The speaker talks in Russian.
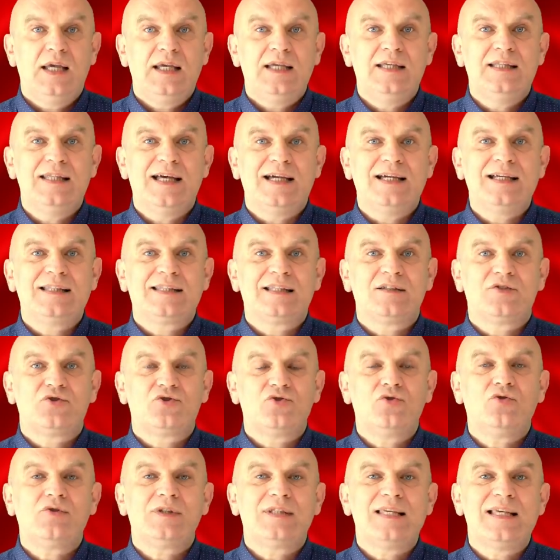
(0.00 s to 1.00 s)
И на этот
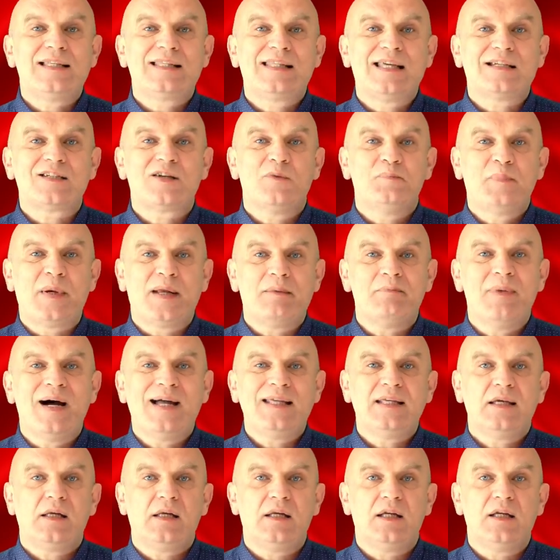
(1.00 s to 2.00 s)
счет есть даже
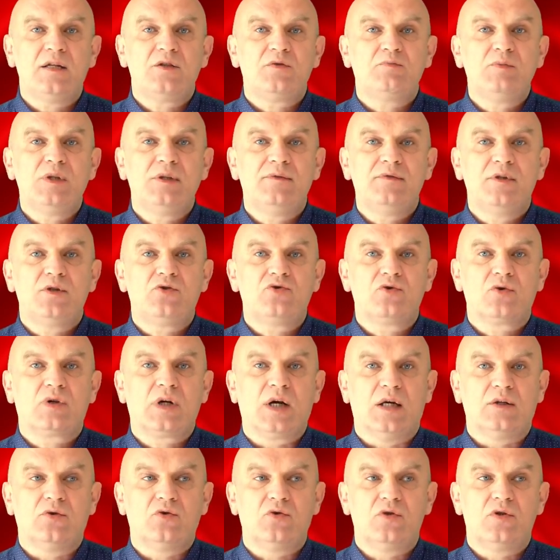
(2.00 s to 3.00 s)
прямая речь
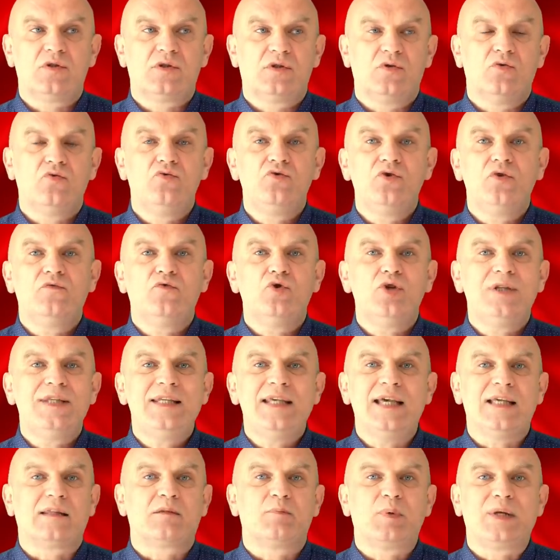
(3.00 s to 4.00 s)
Медведчука. То есть у него
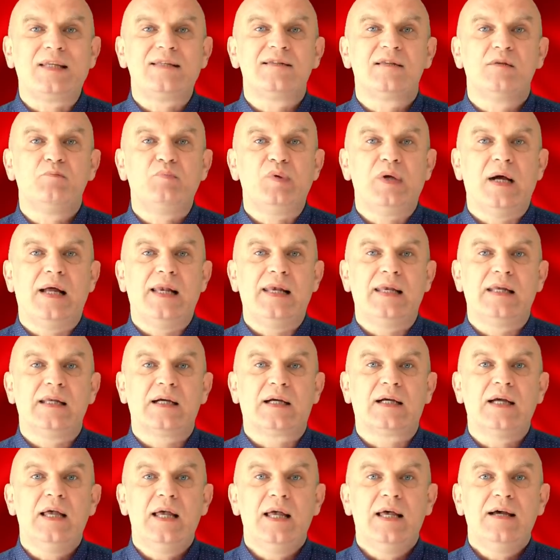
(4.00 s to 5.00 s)
нет
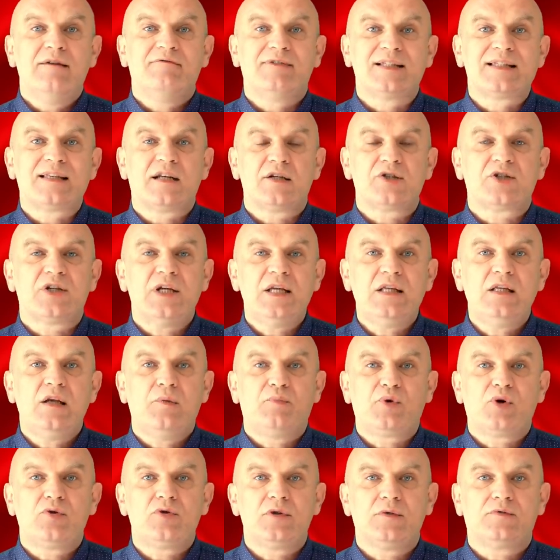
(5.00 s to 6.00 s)
принципиальных возражений
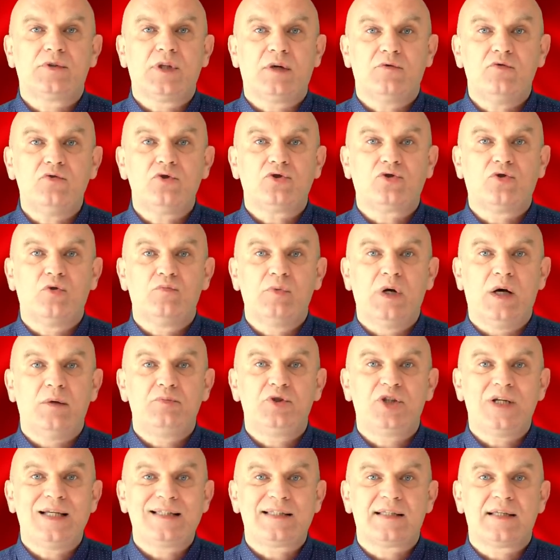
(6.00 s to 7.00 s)
против того, чтобы
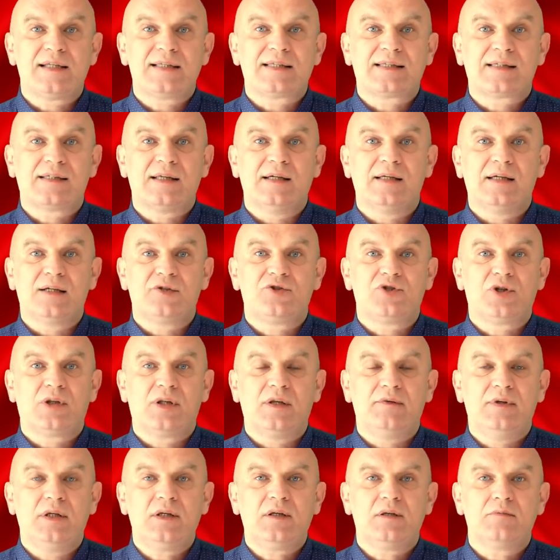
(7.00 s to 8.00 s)
общаться с э,
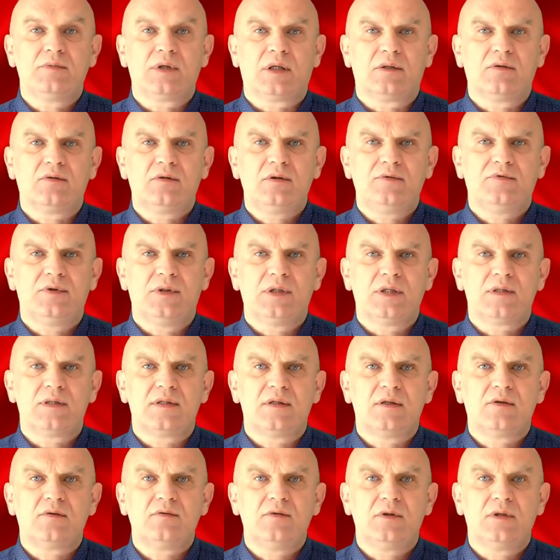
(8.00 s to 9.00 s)
человеком, который
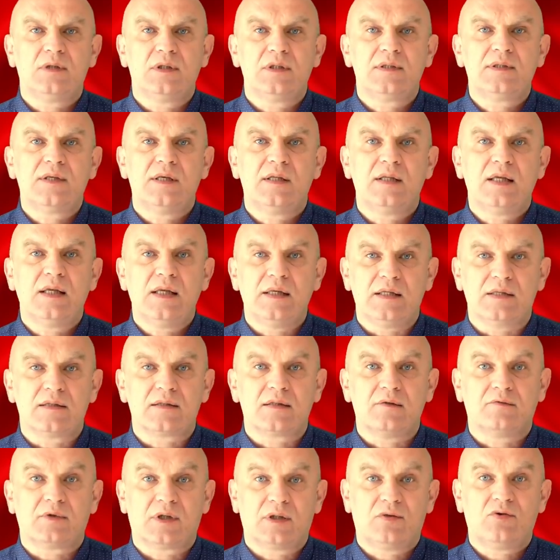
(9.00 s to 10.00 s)
финансирует
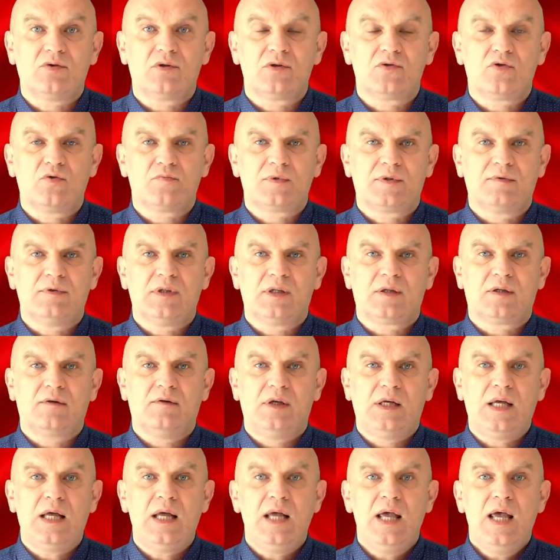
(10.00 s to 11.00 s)
националистов, который, собственно
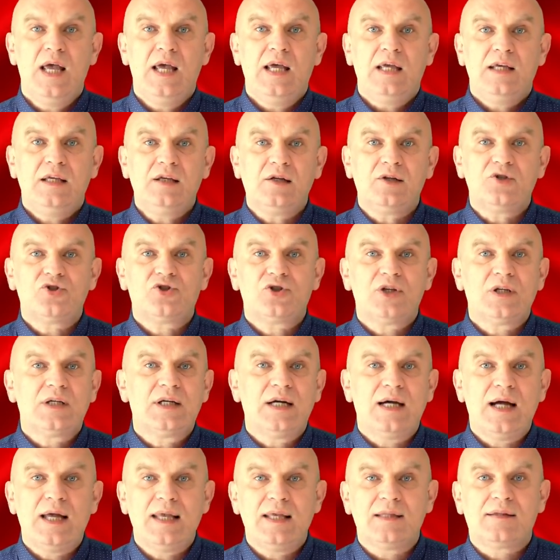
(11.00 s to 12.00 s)
говоря, и
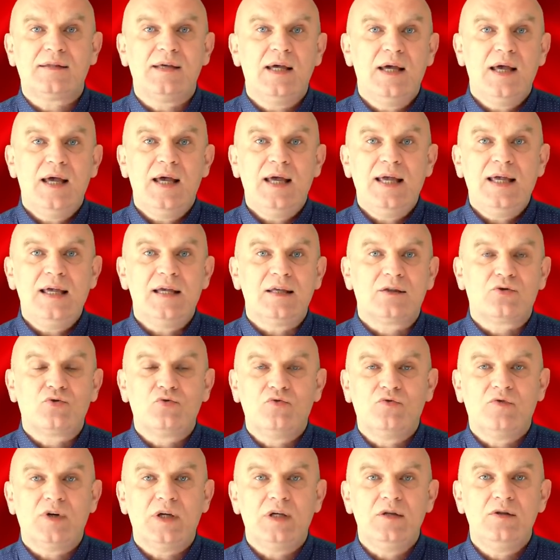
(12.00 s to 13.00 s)
разжигает эту
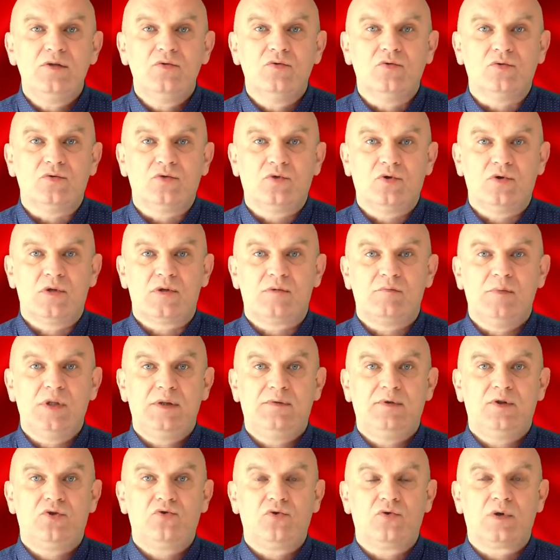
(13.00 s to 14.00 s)
войну. То есть
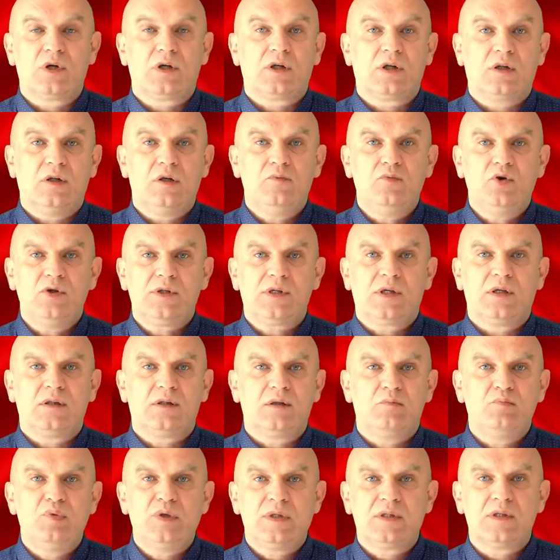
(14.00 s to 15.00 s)
Медведчук и Коломойский
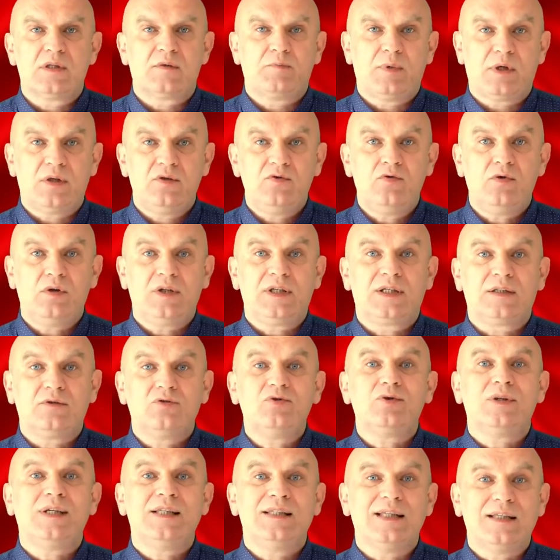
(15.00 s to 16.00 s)
это бизнес-партнеры,
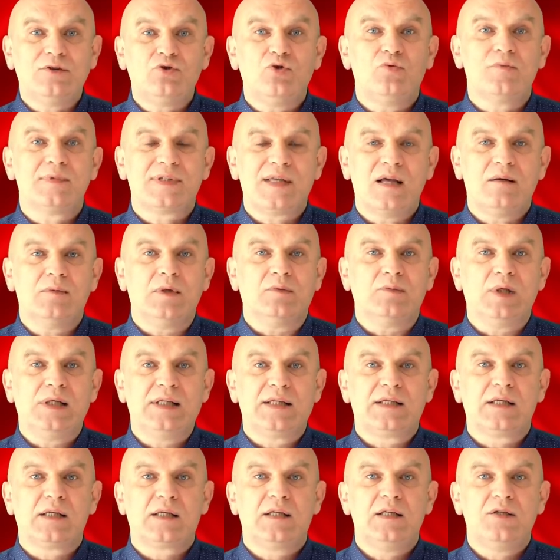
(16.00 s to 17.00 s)
которые на том самом
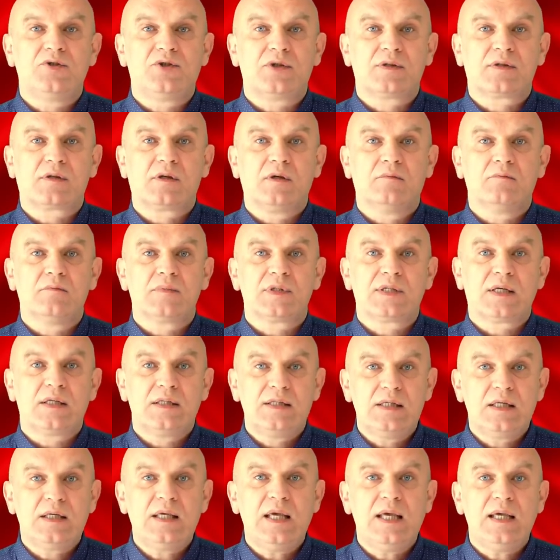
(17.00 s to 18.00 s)
олигархическом
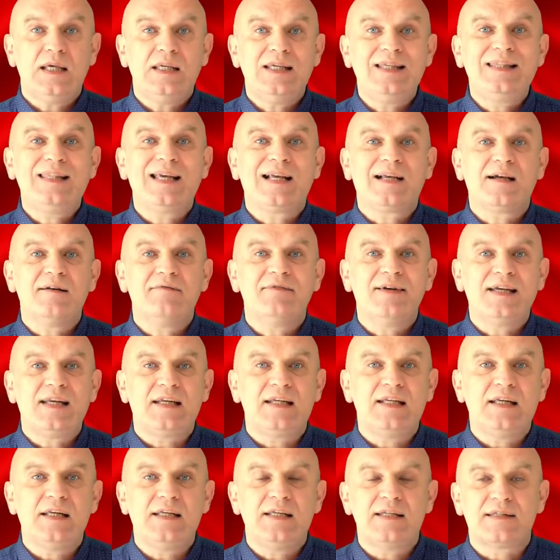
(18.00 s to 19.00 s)
сходнике и
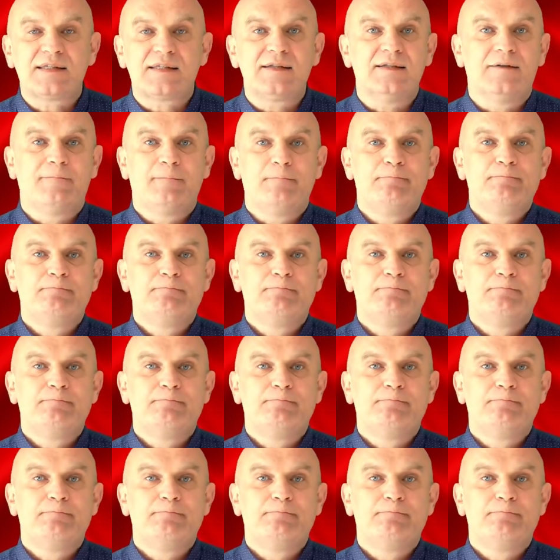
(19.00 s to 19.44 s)
договорились,